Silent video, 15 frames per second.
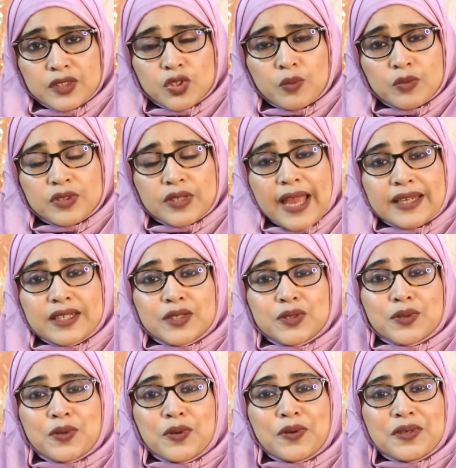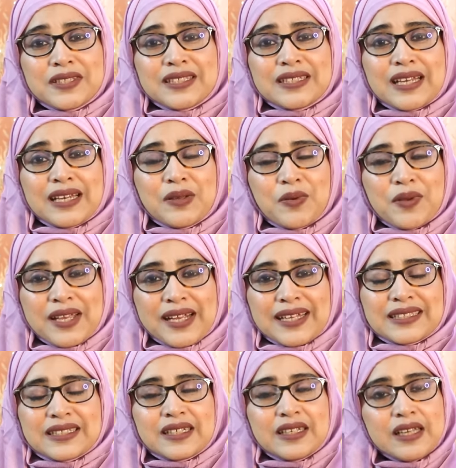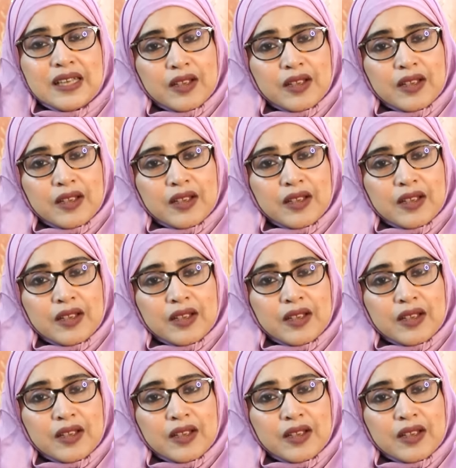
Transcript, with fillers: সমস্ত অ্যাটিটিউডগুলো ডিজিটালি হয়ে গেছে